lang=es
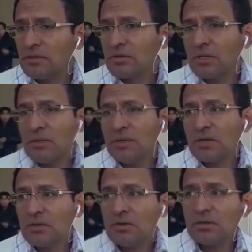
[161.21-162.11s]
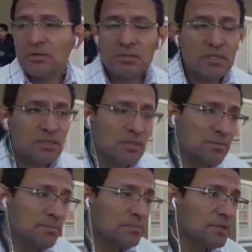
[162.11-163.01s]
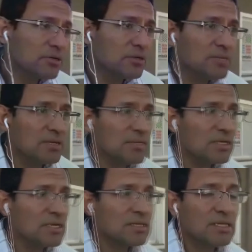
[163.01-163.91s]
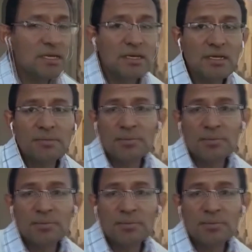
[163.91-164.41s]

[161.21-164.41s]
todavía no, espero que mi hermana las tenga,